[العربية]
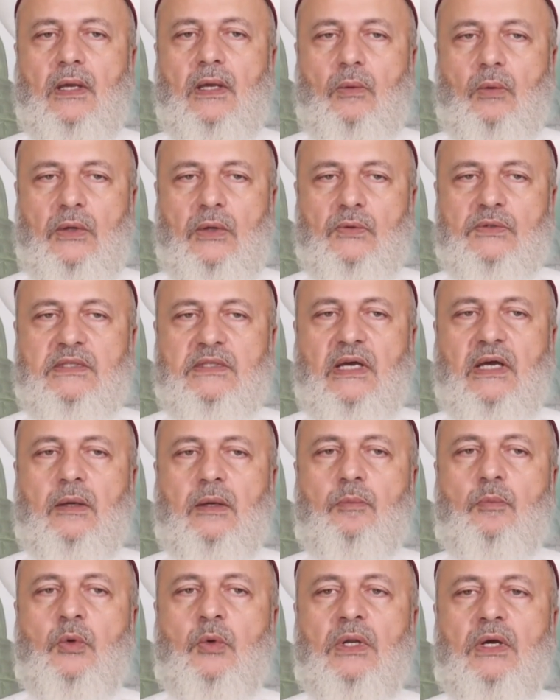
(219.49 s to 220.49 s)

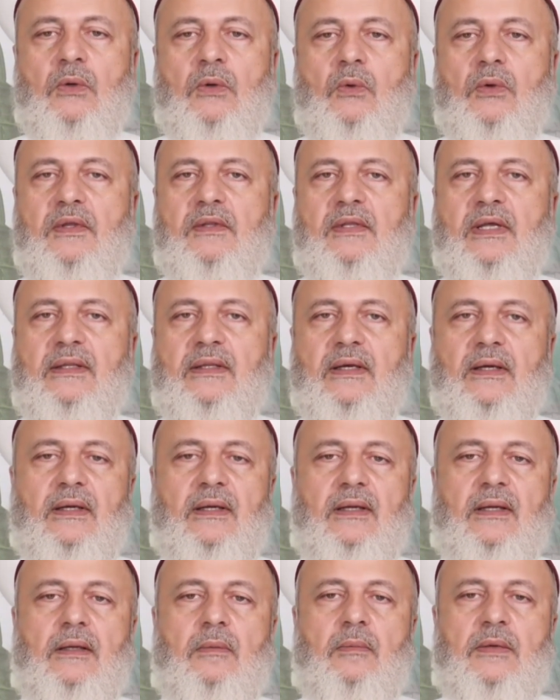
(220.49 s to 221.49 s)
ويستحب له إذا
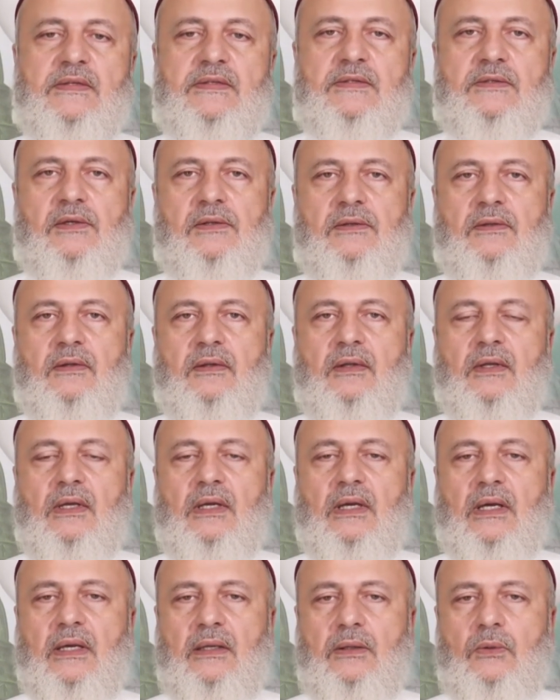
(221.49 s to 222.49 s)
دخل المسجد
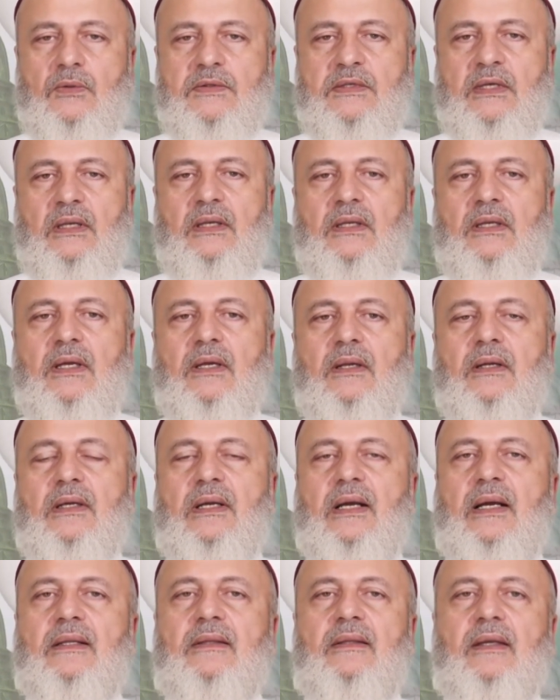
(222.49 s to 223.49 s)
أن يصلي
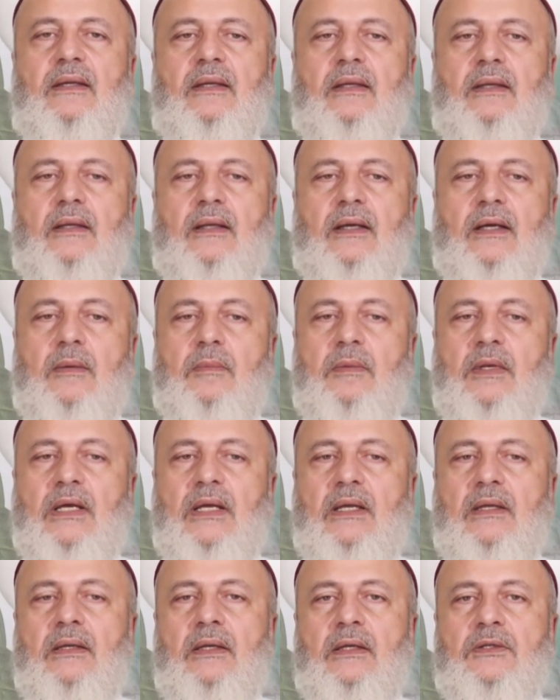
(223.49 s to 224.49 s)
ركعتين قبل
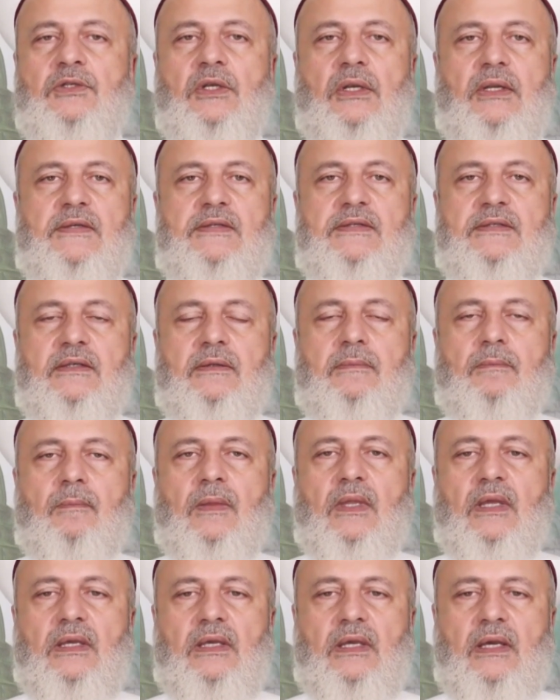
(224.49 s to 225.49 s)
أن يجلس
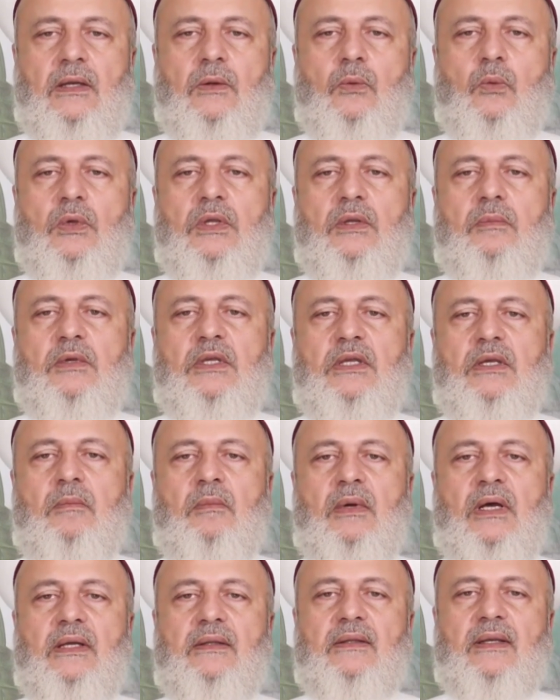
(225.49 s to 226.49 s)
ينوي
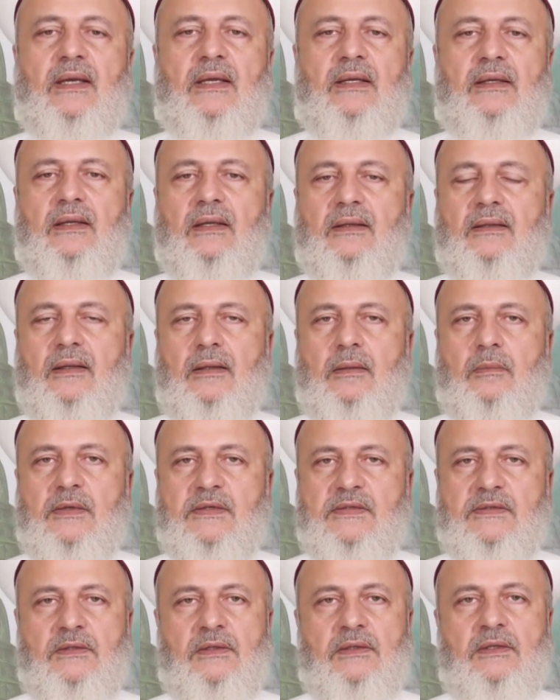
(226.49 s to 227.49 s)
بهما تحية
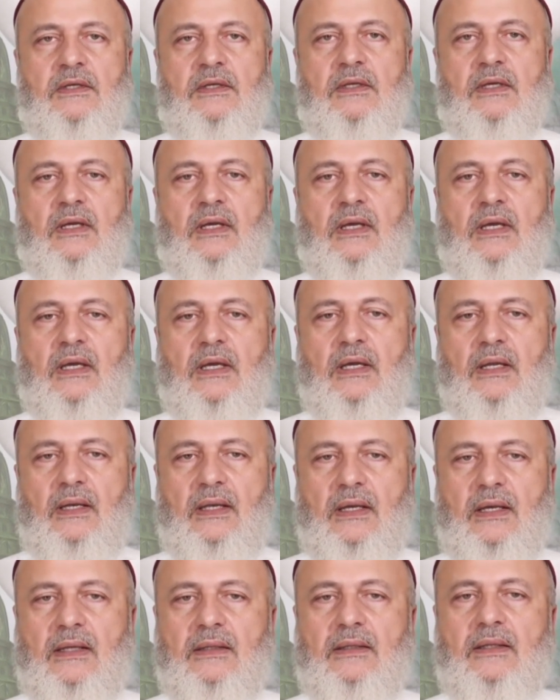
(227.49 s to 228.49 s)
المسجد
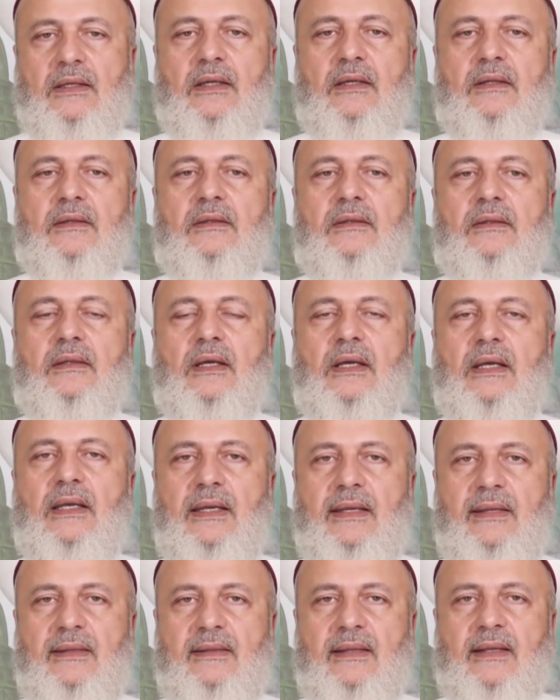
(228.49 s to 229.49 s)
لحديث
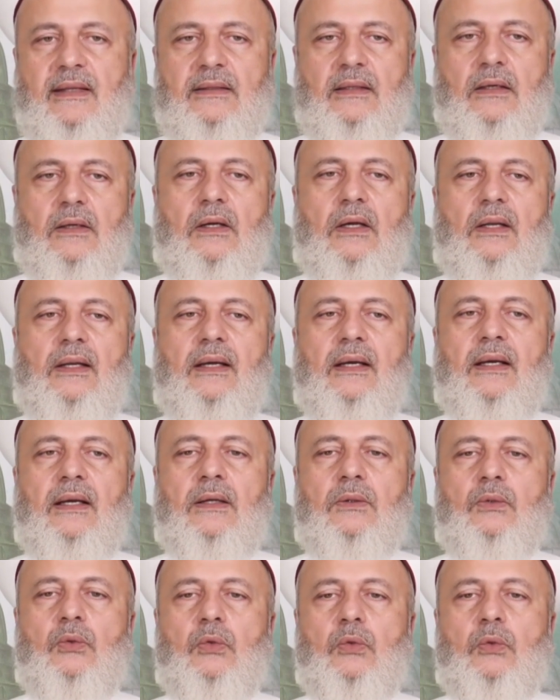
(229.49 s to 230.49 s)
إذا دخل
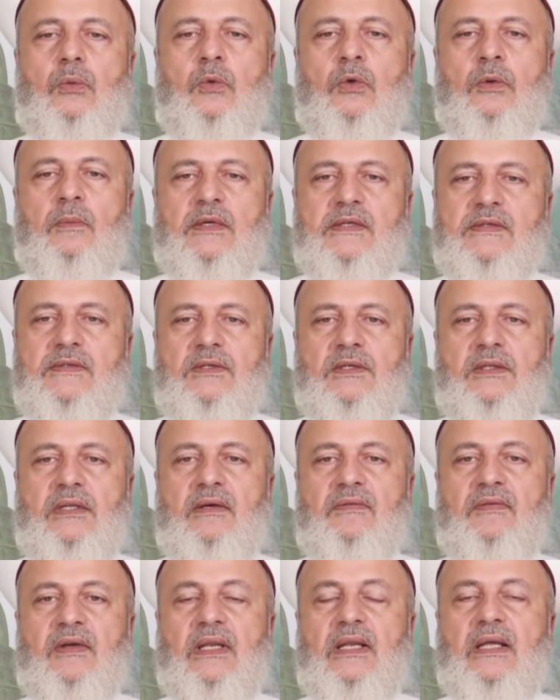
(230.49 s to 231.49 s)
أحدكم المسجد
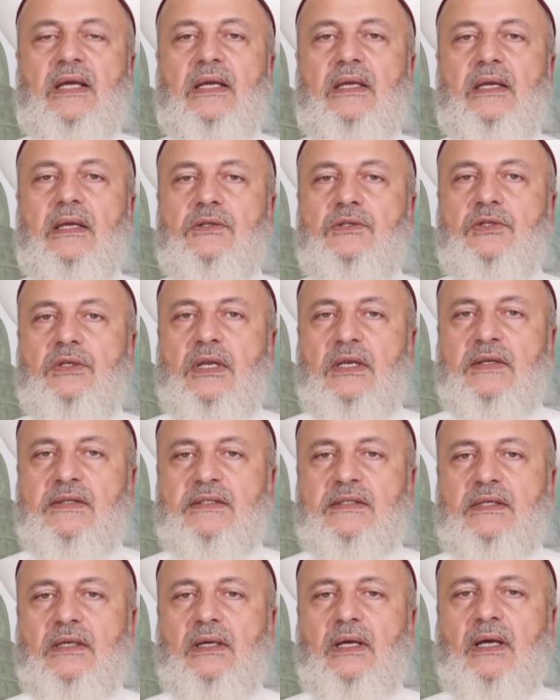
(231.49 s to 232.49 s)
فلا
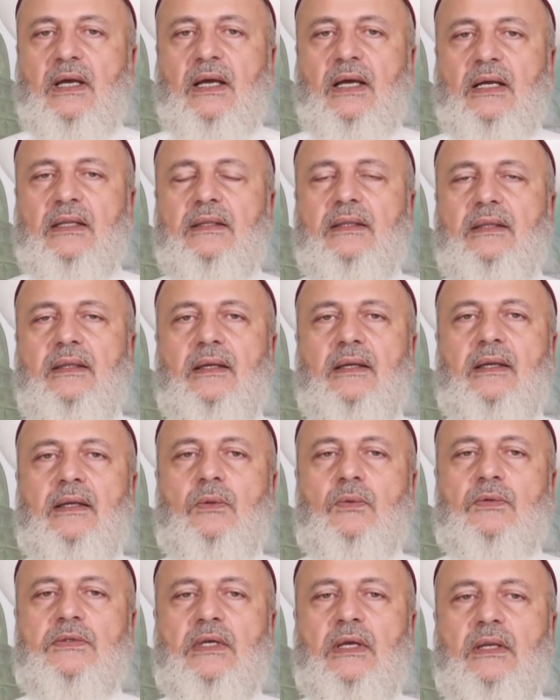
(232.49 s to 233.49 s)
يجلس حتى
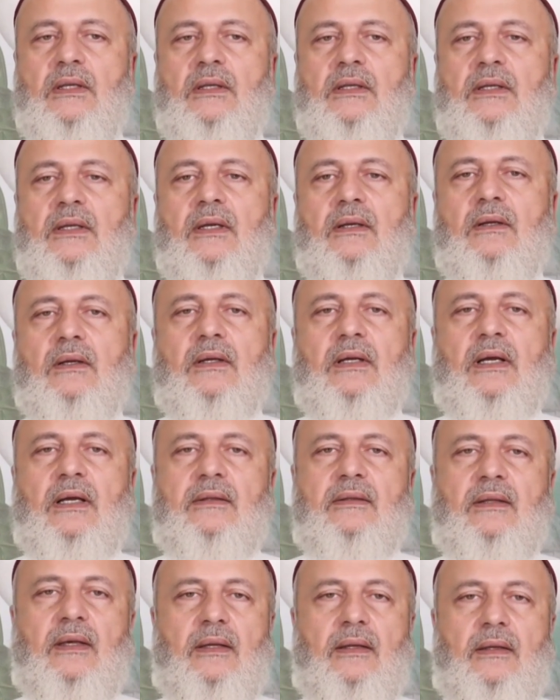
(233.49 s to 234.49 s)
يصلي
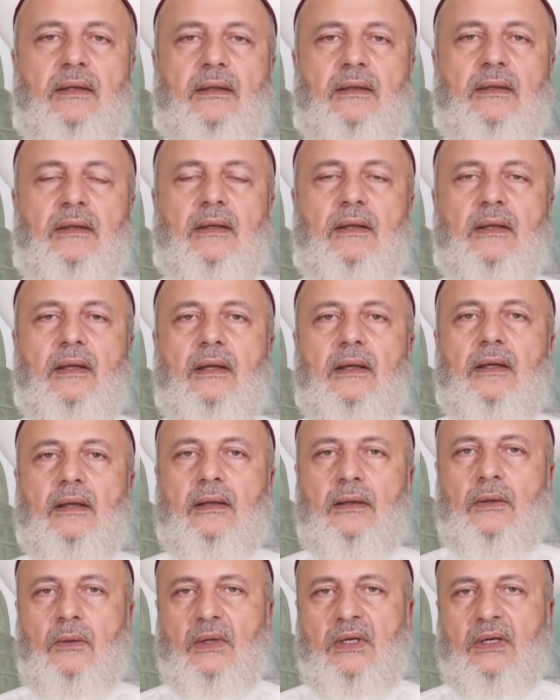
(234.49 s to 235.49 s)
ركعتين
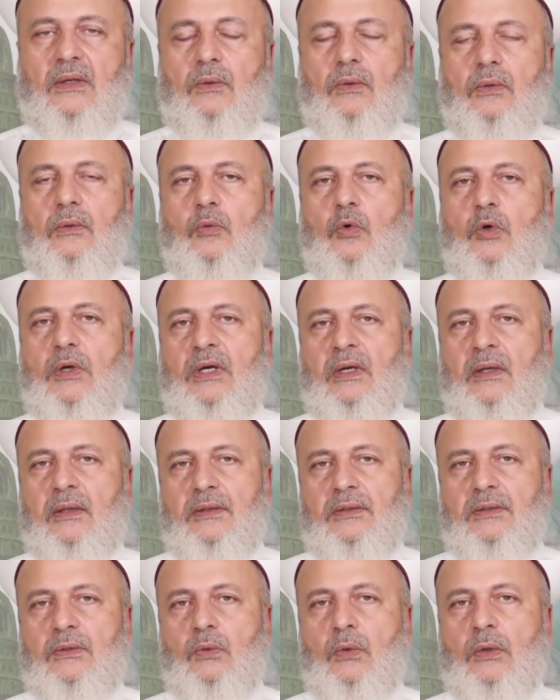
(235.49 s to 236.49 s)
رواه
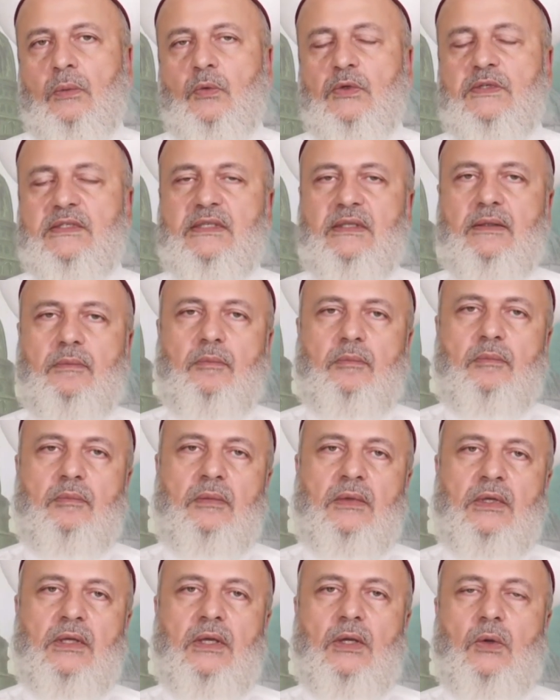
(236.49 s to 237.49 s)
البخاري ومسلم
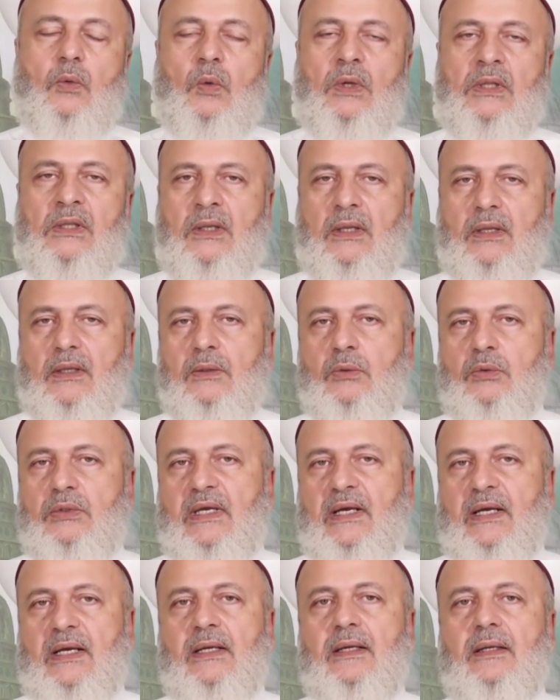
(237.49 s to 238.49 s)
والله
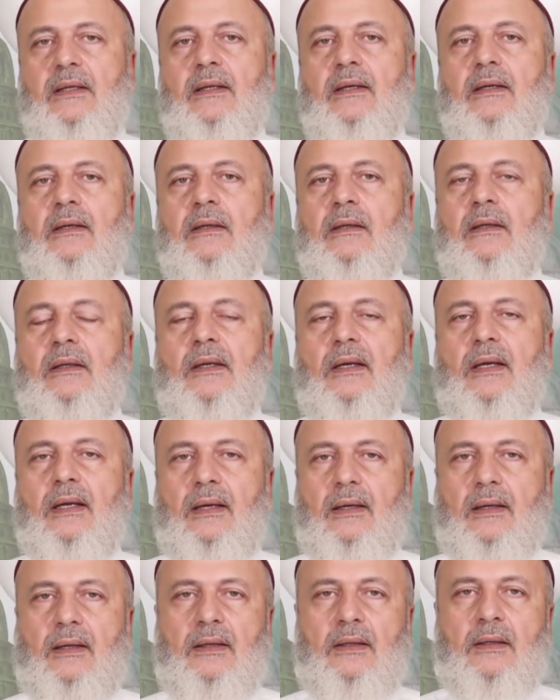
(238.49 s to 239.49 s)
تعالى
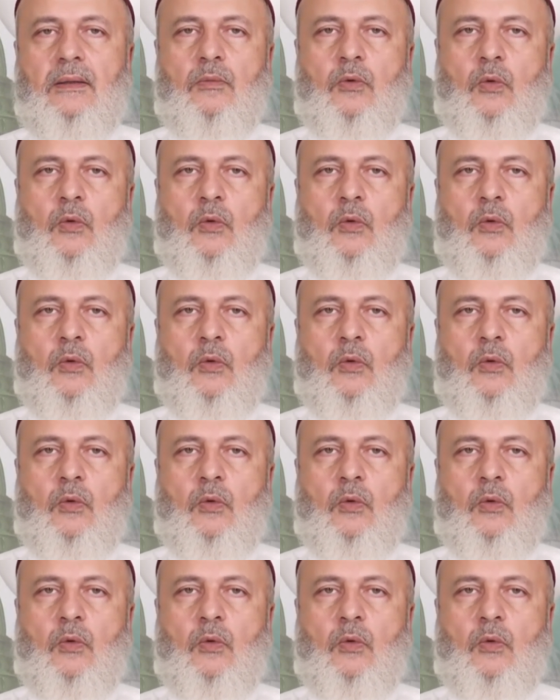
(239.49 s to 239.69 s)
أعلم